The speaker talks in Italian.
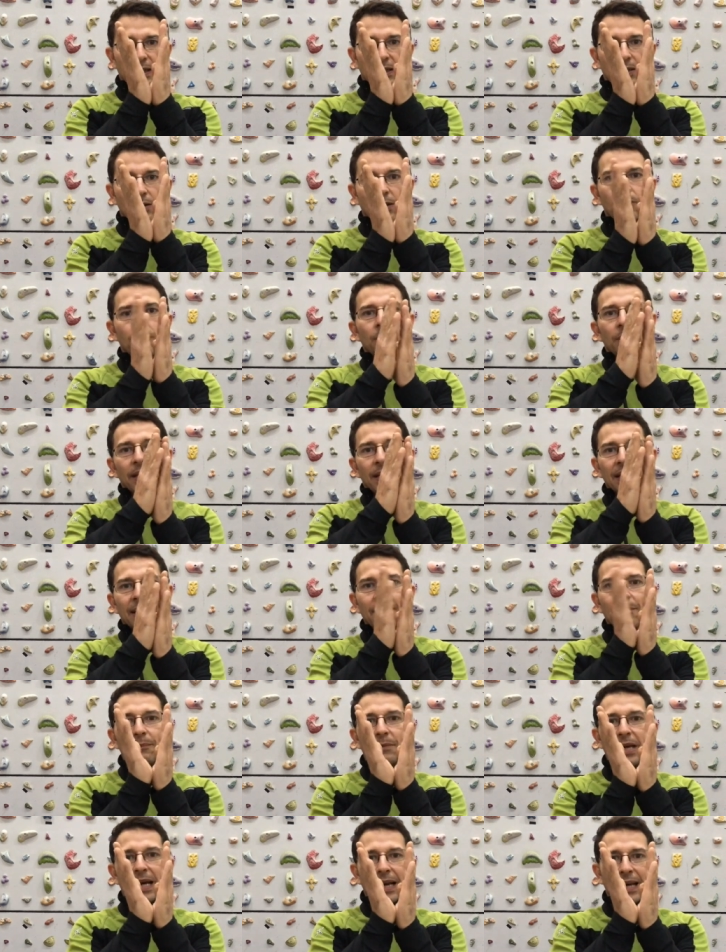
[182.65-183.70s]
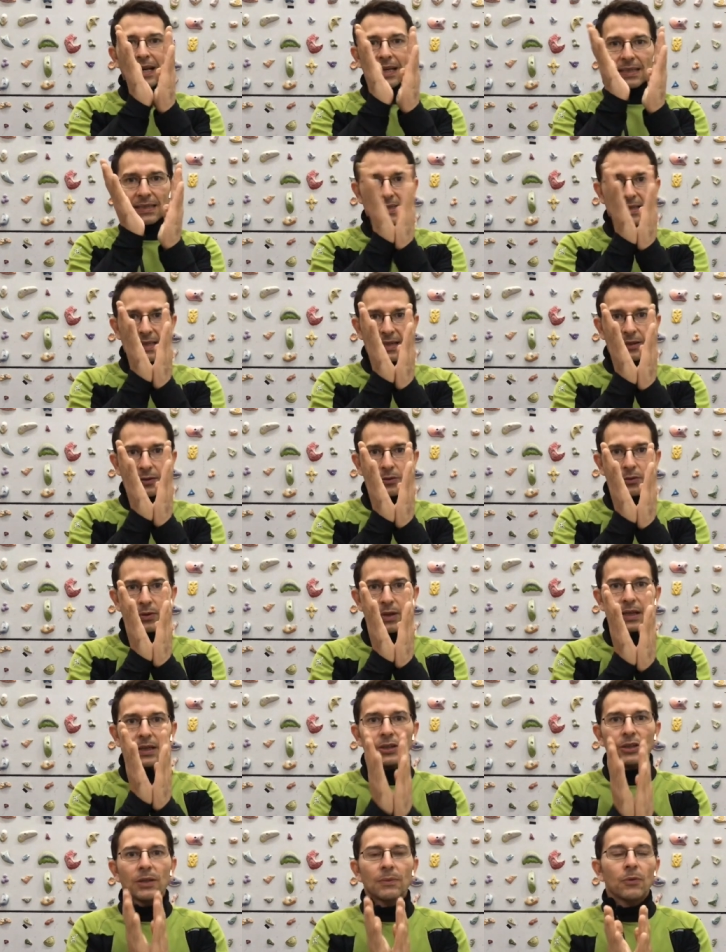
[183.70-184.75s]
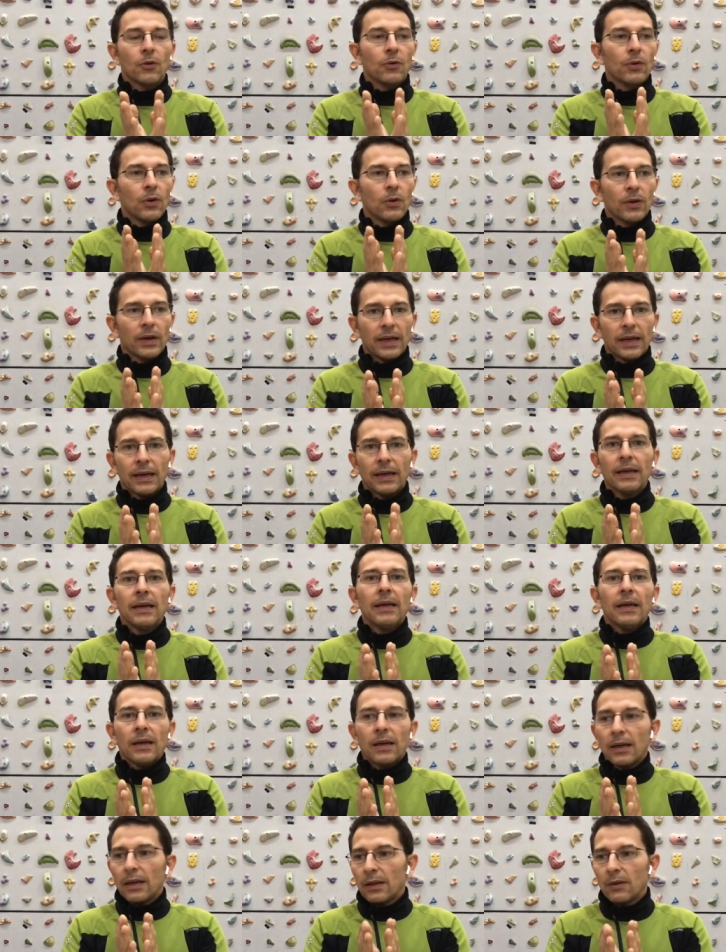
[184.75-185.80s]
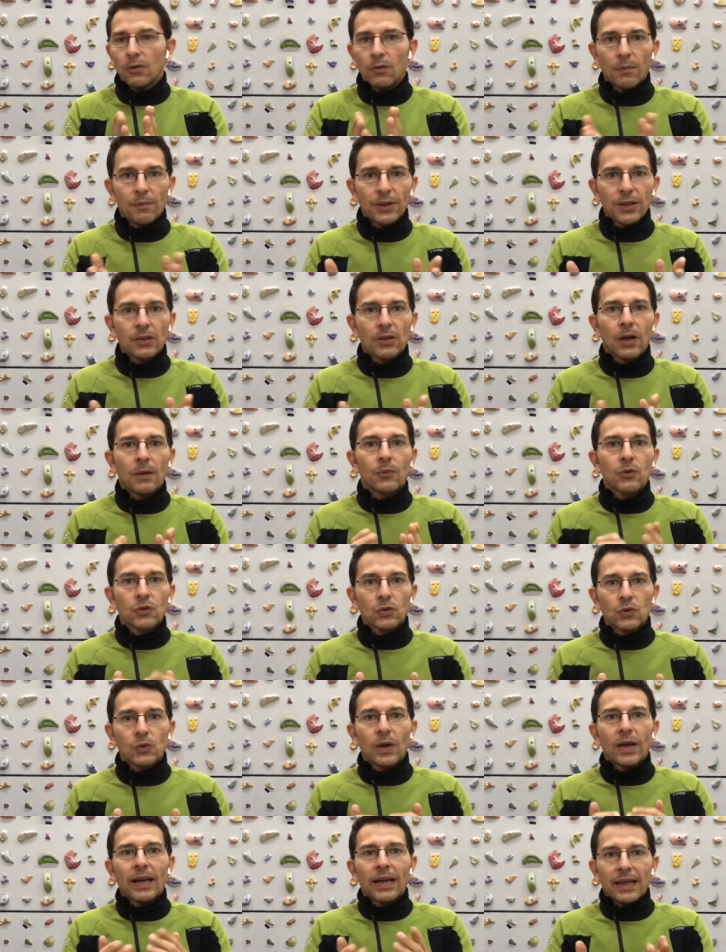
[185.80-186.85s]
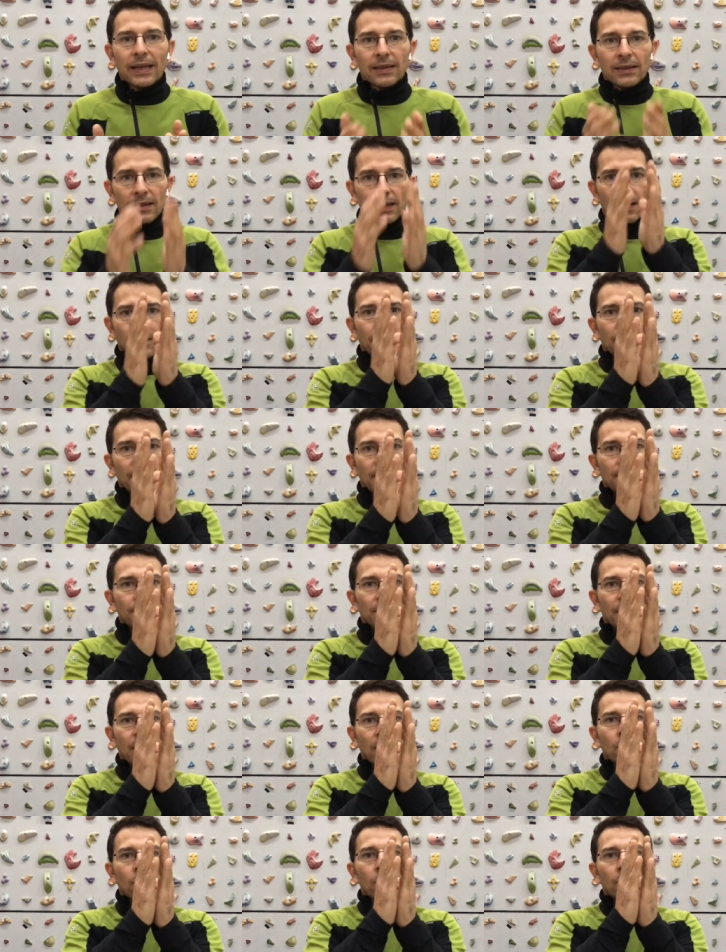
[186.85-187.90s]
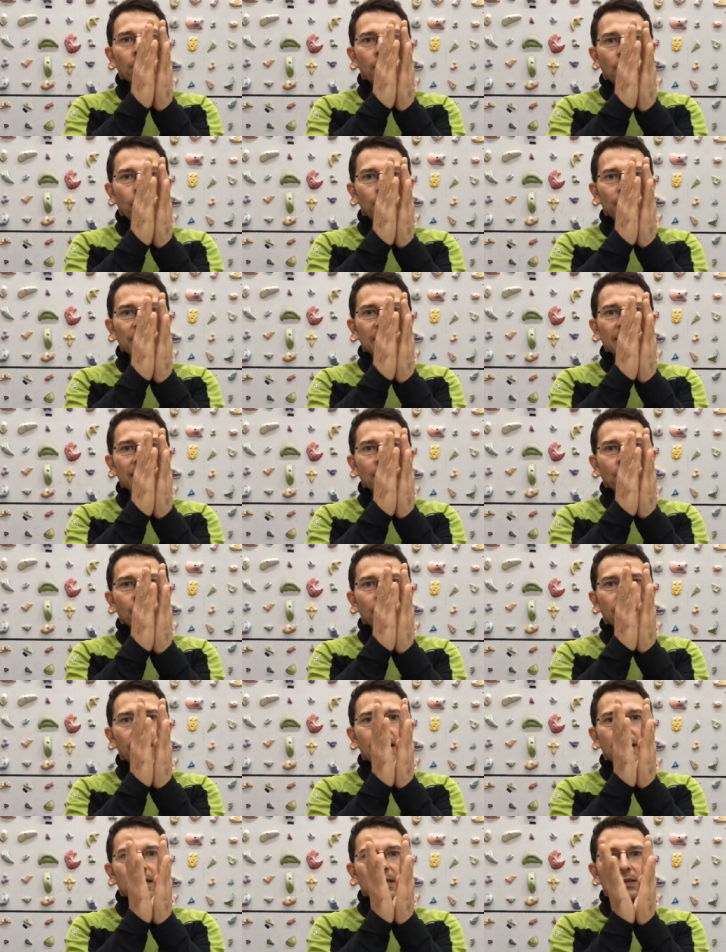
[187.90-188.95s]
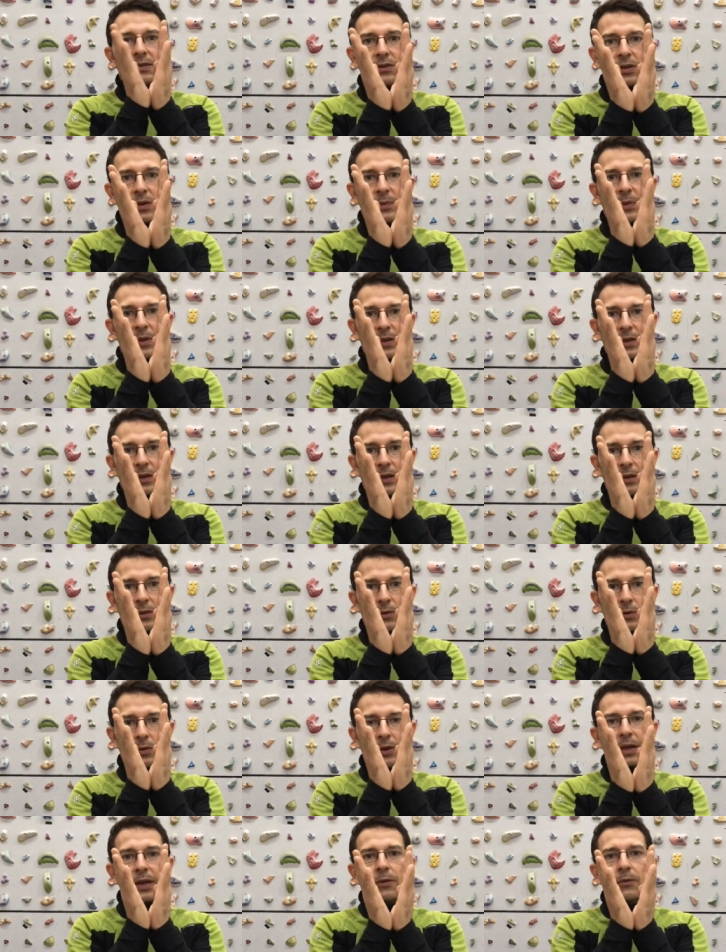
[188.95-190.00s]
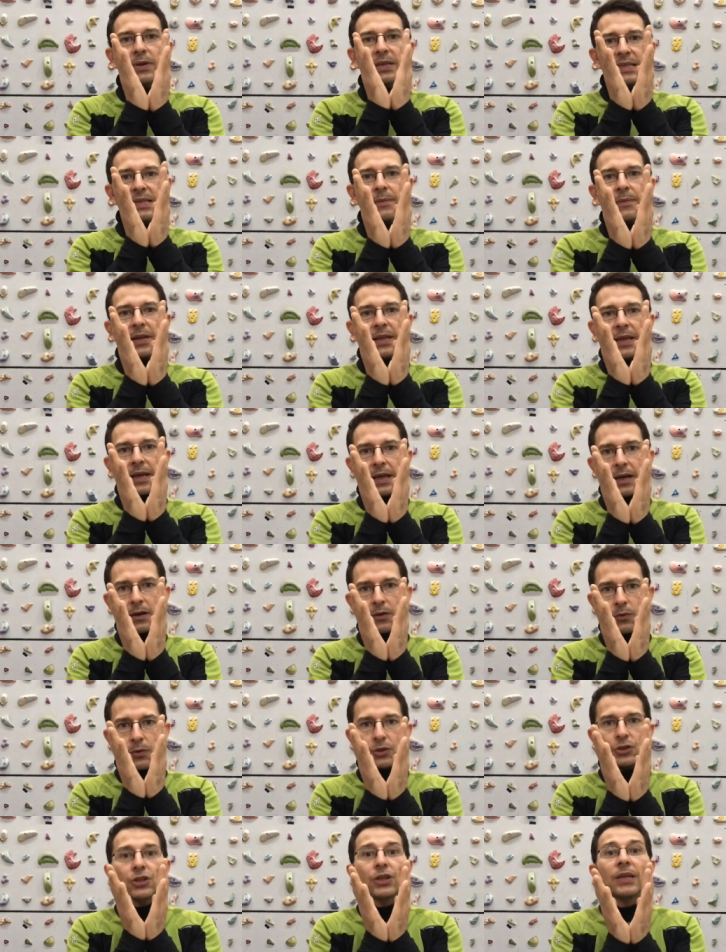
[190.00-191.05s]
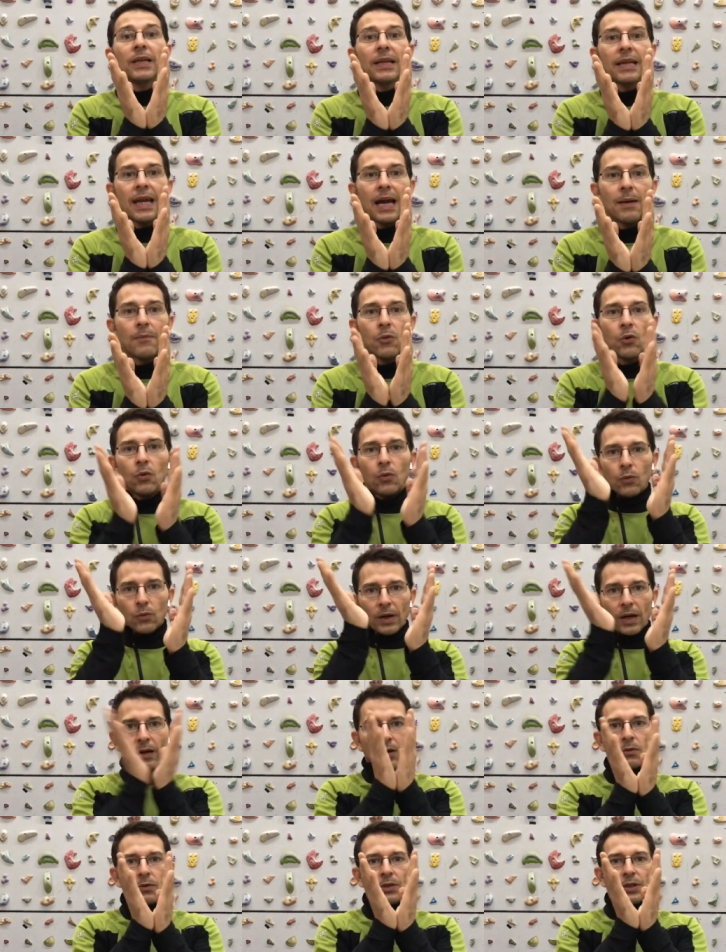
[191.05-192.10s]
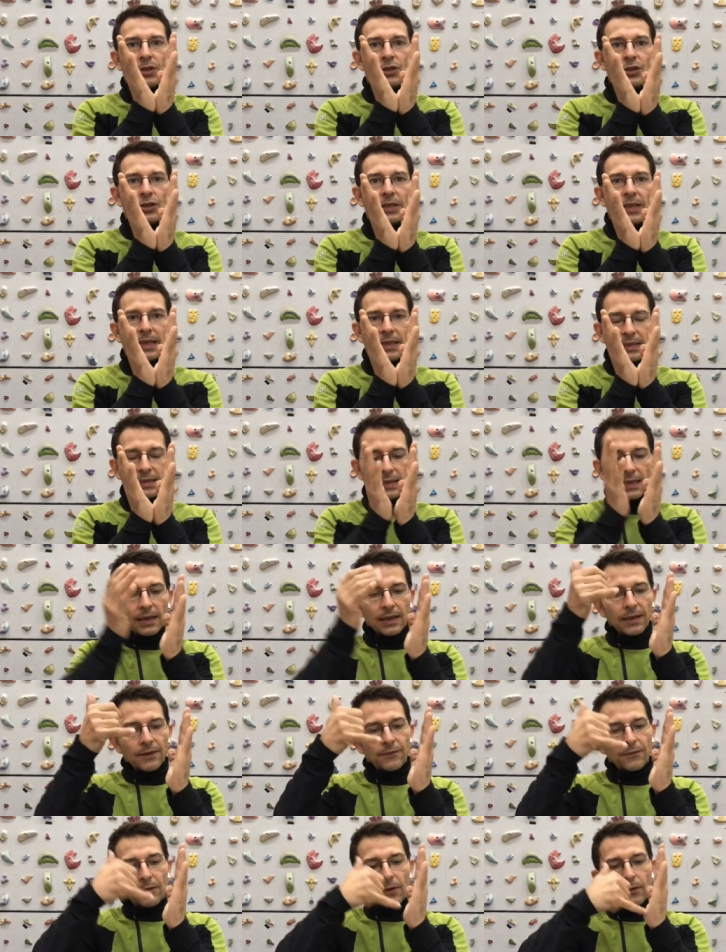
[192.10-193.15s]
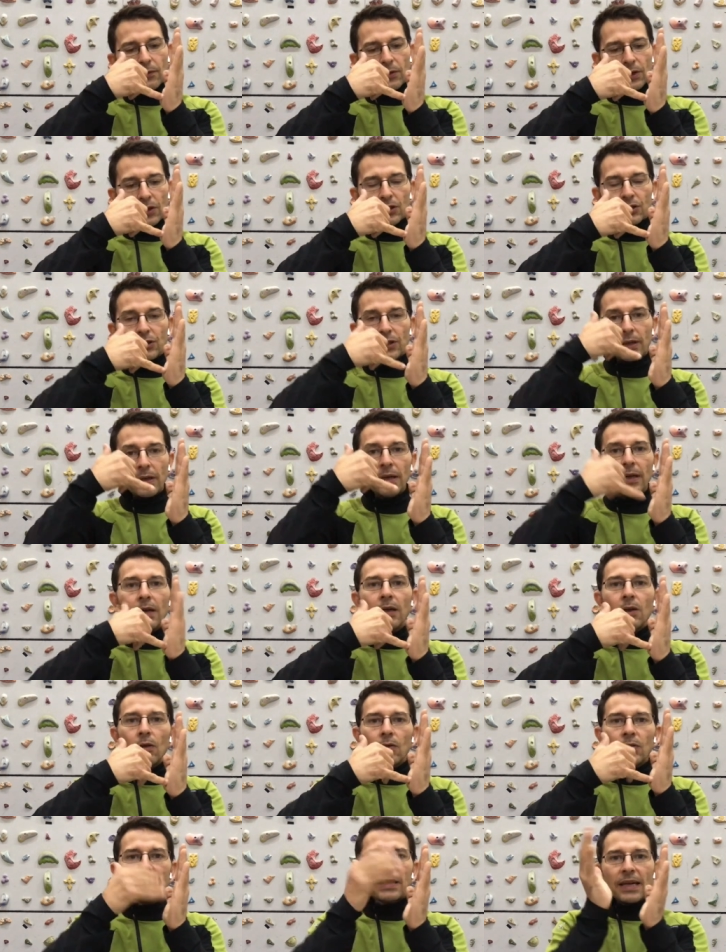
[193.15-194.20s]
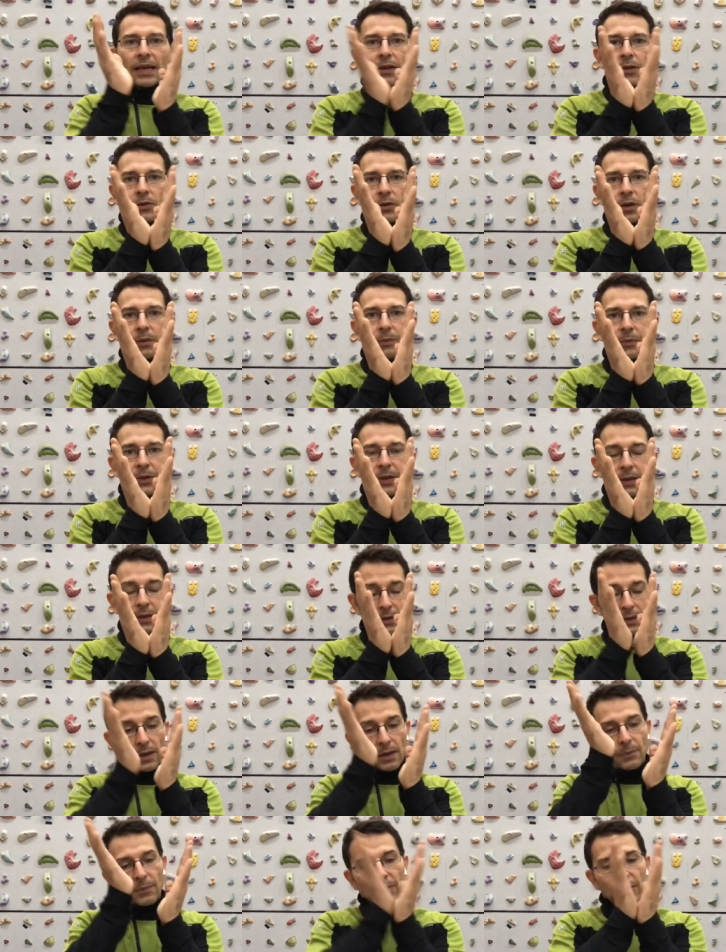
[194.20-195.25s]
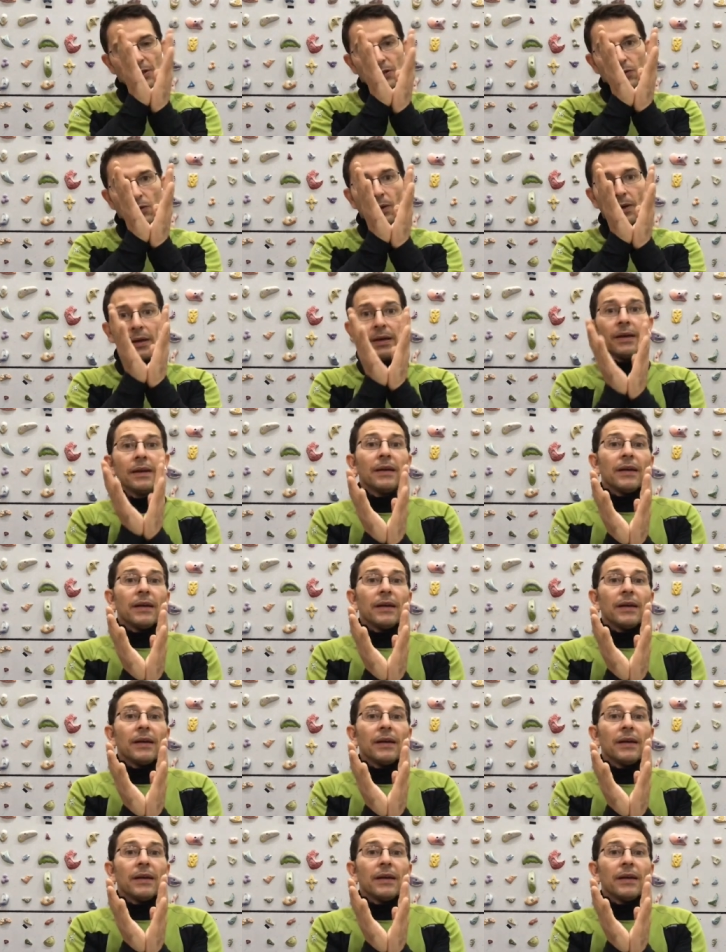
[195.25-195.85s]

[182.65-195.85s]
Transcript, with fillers: dietro e quindi cambiare l'assetto da diciamo quello che è eh, normalmente la postura eretta, ma cambiarlo con, aumentando l'inclinazione per dietro. In questa maniera noi generiamo un angolo di incidenza che favorisce lo scarico del, pie- del peso.